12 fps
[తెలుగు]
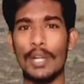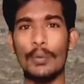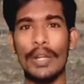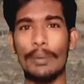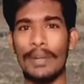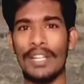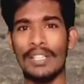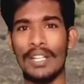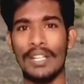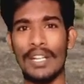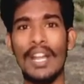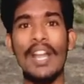కరువు
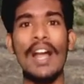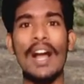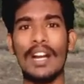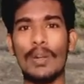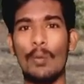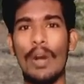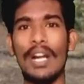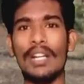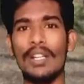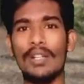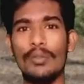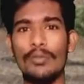ఏర్పడిందంటే అక్కడ
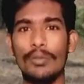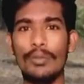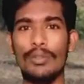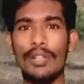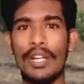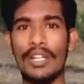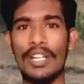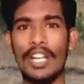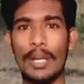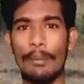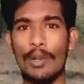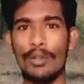వాటరు ఫుడ్ కానీ
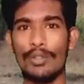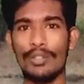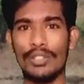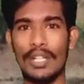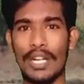లేకపోవడంతో